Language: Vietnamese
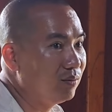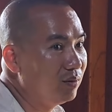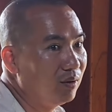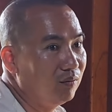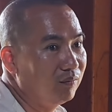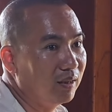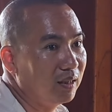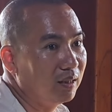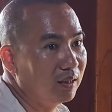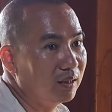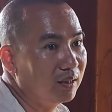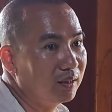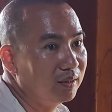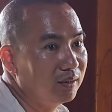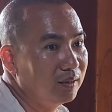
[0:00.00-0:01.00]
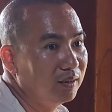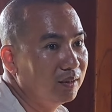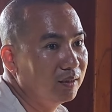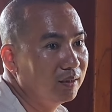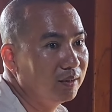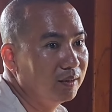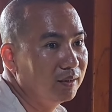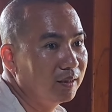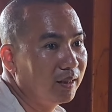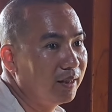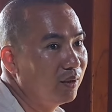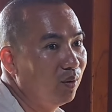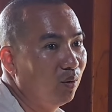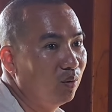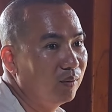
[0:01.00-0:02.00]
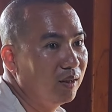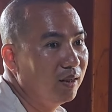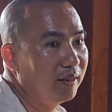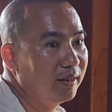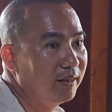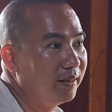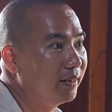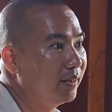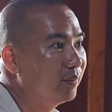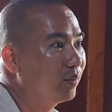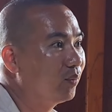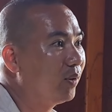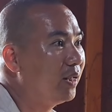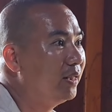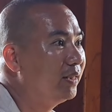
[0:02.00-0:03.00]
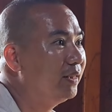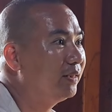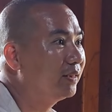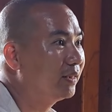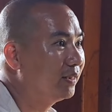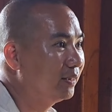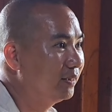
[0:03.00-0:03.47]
cũng không phải là idol để lên đây để quay giúp vậy